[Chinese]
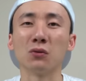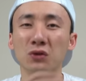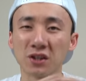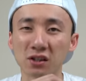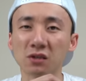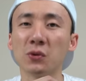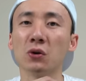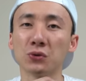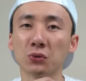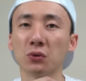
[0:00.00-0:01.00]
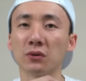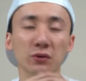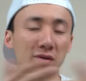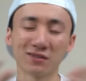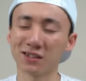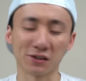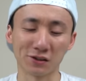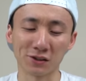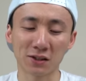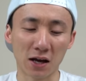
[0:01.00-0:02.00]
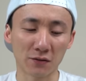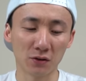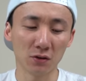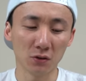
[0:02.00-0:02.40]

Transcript: 我其实没有用过，所以这只是开封，